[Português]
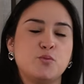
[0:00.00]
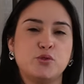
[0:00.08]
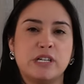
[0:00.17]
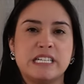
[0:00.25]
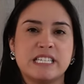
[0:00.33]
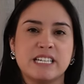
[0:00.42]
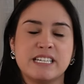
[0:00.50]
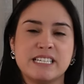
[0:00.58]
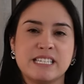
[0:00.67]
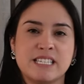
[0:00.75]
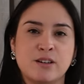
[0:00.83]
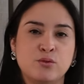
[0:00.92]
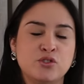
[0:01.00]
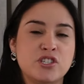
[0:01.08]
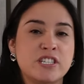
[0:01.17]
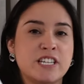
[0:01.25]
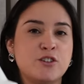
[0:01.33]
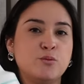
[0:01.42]
por essa questão
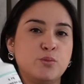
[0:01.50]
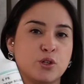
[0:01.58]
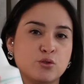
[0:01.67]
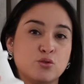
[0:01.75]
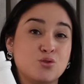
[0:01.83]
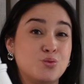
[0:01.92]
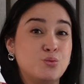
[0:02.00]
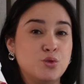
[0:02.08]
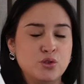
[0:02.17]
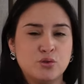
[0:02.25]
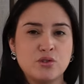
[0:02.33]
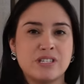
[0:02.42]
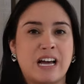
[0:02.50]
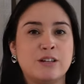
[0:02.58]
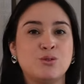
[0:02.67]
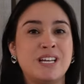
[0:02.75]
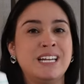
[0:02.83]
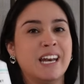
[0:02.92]
de ser um produto muito
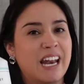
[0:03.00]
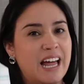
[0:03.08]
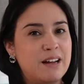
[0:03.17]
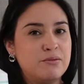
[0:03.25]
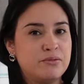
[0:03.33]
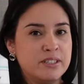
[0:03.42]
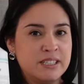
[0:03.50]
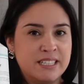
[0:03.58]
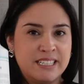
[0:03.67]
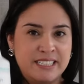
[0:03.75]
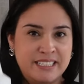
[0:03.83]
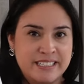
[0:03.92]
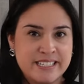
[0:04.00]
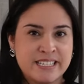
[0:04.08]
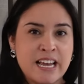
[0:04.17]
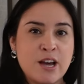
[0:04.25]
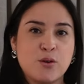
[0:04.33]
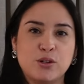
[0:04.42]
usado em
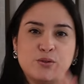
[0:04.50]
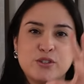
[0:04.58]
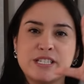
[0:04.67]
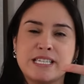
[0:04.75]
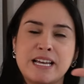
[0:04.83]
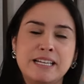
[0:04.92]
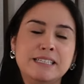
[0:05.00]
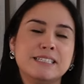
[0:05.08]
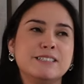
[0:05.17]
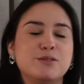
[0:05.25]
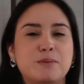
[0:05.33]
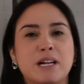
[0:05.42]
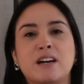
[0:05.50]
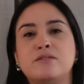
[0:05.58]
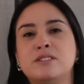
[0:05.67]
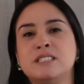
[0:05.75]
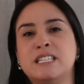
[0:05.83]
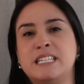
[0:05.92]
lavanderias. Quando você entra numa
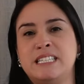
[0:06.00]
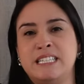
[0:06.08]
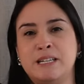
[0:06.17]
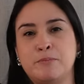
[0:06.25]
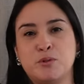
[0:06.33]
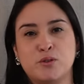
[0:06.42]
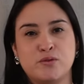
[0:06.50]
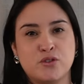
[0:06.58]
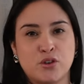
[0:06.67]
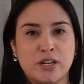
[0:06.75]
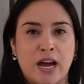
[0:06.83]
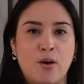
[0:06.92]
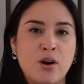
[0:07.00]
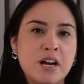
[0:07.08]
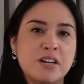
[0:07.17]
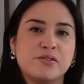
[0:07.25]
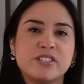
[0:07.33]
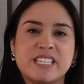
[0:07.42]
lavanderia profissional,
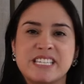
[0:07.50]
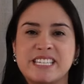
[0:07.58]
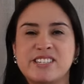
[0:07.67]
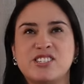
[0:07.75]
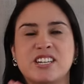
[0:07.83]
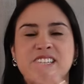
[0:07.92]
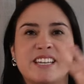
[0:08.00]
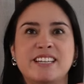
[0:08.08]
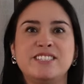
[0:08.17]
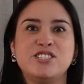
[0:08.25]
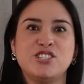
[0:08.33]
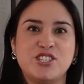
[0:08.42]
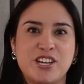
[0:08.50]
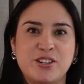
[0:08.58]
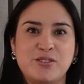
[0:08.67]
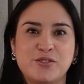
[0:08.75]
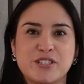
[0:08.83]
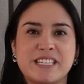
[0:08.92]
você sente aquele
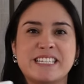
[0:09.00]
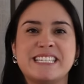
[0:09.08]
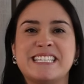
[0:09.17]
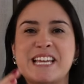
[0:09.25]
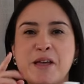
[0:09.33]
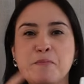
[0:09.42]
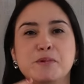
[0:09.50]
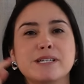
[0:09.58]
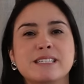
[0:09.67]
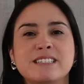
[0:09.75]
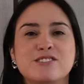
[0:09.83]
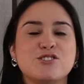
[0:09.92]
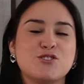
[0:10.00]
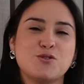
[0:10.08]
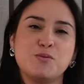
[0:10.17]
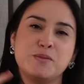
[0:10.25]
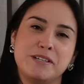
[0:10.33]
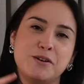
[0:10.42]
cheiro e você sempre quis
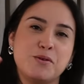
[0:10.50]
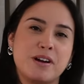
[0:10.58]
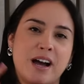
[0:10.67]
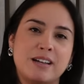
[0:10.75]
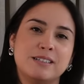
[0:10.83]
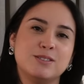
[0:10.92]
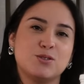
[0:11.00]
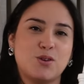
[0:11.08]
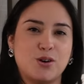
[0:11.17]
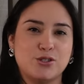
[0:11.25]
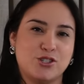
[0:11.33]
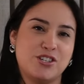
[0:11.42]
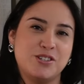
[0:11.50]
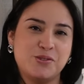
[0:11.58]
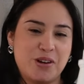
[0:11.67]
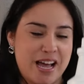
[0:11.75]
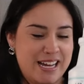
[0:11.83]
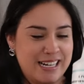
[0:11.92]
descobrir, eu garanto qual
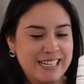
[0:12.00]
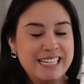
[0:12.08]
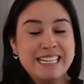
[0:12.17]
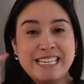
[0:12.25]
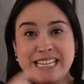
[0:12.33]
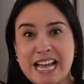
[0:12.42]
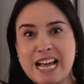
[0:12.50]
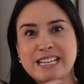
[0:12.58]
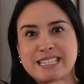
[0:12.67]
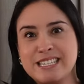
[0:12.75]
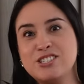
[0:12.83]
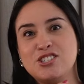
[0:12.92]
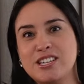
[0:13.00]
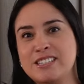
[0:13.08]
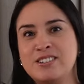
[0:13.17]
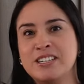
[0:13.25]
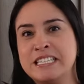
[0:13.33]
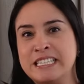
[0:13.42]
cheiro era, e é esse
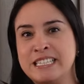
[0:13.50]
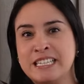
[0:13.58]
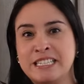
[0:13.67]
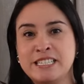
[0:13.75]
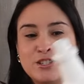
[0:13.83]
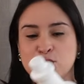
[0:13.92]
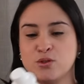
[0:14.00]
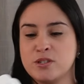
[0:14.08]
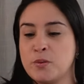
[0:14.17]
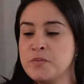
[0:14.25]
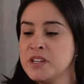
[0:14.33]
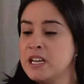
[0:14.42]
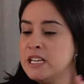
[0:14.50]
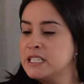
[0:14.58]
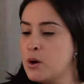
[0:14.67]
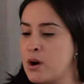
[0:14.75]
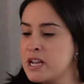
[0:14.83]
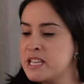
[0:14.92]
cheirinho aqui que eles usam.
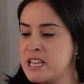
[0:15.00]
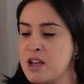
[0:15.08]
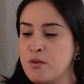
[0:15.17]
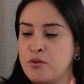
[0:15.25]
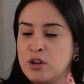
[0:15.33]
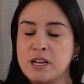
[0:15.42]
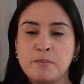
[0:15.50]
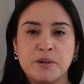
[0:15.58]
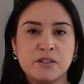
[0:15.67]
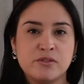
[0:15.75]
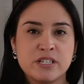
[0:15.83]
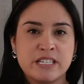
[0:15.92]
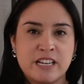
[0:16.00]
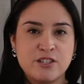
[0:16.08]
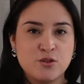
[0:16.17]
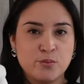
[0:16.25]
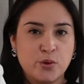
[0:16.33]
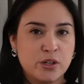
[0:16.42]
Então aqui eu vou ler para
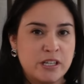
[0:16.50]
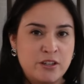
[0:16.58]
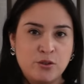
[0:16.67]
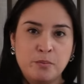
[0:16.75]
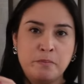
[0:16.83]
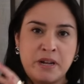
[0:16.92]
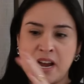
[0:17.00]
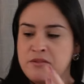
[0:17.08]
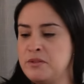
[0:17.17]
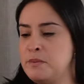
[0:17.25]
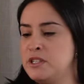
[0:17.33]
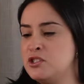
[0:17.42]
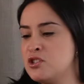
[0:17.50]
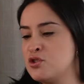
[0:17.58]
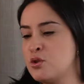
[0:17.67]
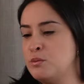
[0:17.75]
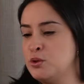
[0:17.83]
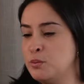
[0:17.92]
vocês um pouquinho brevemente
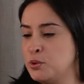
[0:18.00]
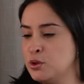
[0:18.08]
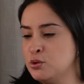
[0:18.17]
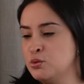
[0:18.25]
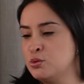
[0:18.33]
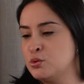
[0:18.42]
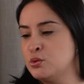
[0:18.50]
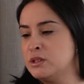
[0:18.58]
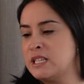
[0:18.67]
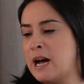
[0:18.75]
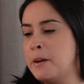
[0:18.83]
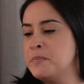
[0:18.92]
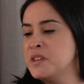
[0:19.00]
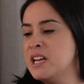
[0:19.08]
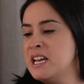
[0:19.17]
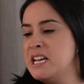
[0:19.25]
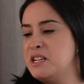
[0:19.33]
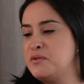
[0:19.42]
sobre o produto, tá?
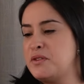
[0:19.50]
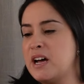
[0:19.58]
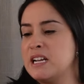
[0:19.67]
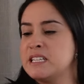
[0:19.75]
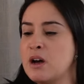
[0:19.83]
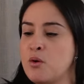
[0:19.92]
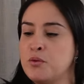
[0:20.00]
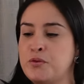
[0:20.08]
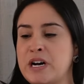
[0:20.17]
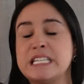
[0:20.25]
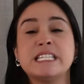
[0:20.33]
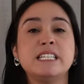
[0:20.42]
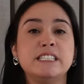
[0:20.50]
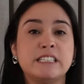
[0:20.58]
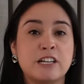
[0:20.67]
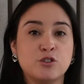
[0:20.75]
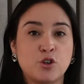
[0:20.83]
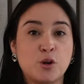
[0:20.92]
Ele fala que é um
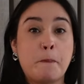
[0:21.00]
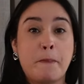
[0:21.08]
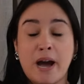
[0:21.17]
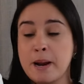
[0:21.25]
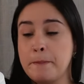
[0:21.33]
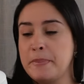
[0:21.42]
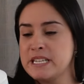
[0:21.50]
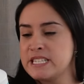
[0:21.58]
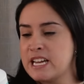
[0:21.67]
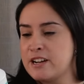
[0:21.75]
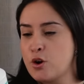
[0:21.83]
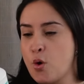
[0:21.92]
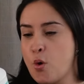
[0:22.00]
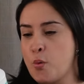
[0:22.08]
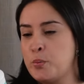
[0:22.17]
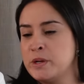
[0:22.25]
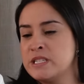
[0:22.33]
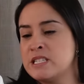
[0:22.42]
facilitador para passar
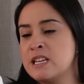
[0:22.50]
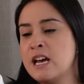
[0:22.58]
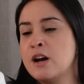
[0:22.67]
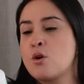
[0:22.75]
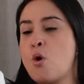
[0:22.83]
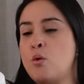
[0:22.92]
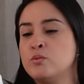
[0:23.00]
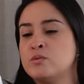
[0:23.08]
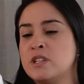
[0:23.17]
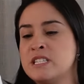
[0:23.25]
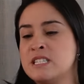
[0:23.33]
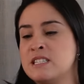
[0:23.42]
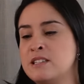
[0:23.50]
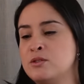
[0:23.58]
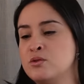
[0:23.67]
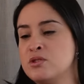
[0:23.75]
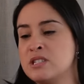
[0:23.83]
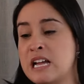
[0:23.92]
roupas com tecido
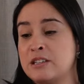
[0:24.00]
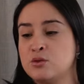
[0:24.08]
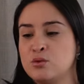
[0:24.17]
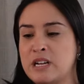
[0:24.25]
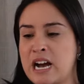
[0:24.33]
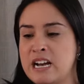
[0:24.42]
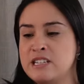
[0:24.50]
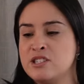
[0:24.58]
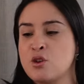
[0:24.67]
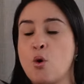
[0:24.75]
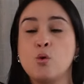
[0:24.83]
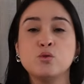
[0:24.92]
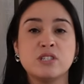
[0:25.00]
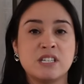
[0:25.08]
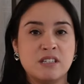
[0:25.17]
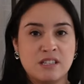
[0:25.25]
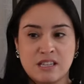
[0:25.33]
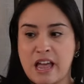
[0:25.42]
tecidos naturais ou
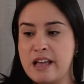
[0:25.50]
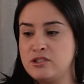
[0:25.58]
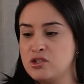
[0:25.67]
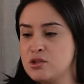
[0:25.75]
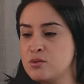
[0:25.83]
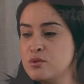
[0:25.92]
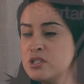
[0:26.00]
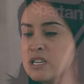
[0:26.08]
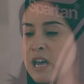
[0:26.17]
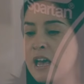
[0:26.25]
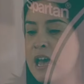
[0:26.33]
sintéticos.